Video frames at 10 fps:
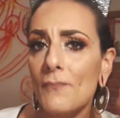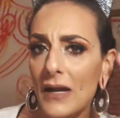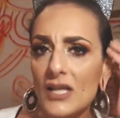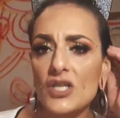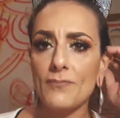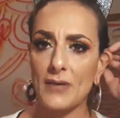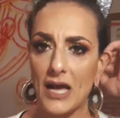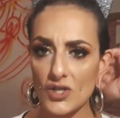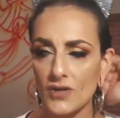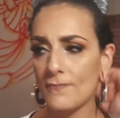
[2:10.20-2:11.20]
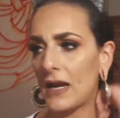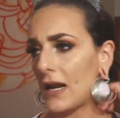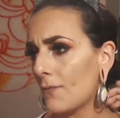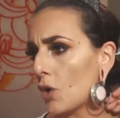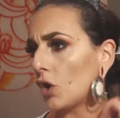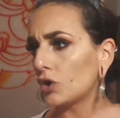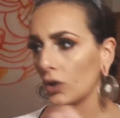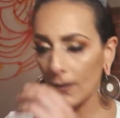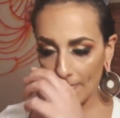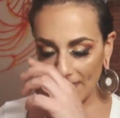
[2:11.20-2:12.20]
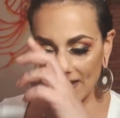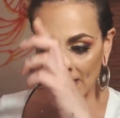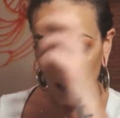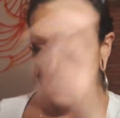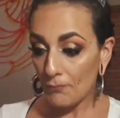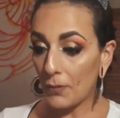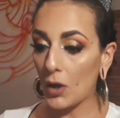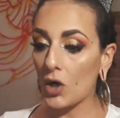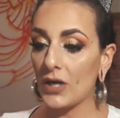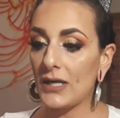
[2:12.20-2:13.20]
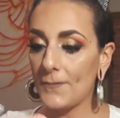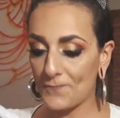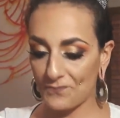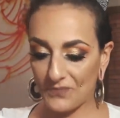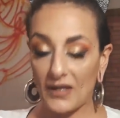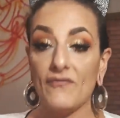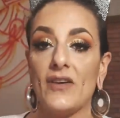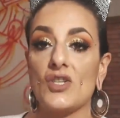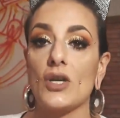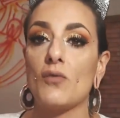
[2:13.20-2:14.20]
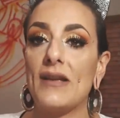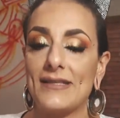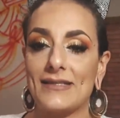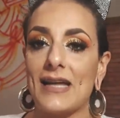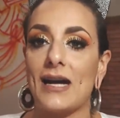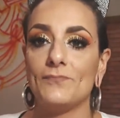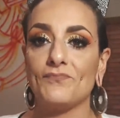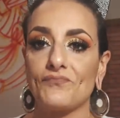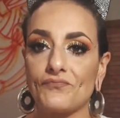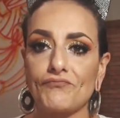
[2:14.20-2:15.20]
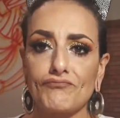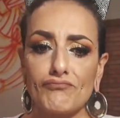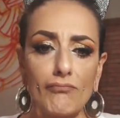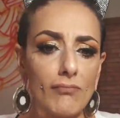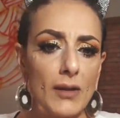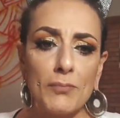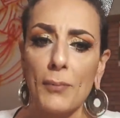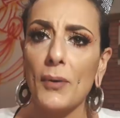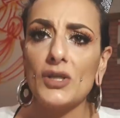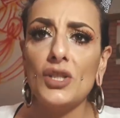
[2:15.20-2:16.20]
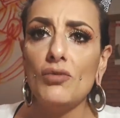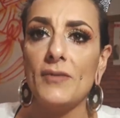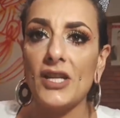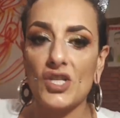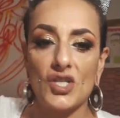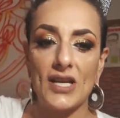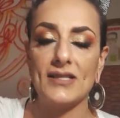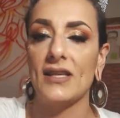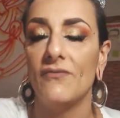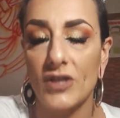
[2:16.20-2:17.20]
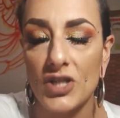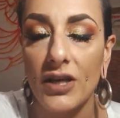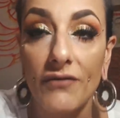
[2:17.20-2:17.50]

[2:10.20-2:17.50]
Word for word: bella, ci piace, bella molto. Poi, invece, questa popò di luminescenza invece che